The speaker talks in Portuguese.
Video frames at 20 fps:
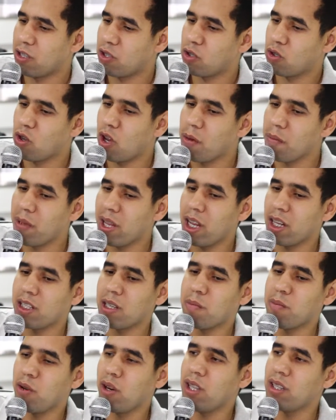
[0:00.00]

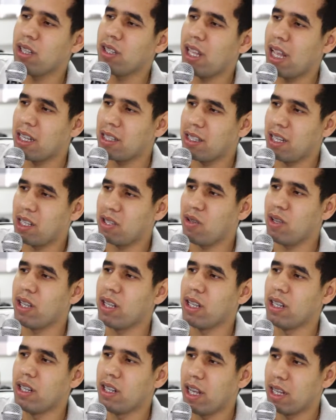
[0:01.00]
Somente a polícia tem acesso a
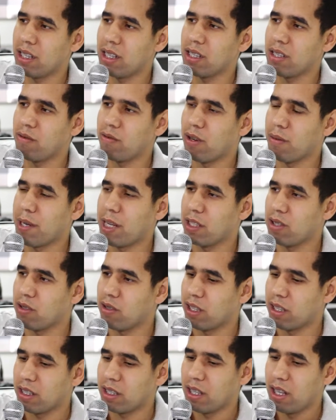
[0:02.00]
ele, essas
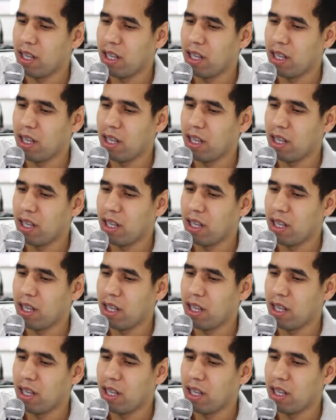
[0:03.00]
informações.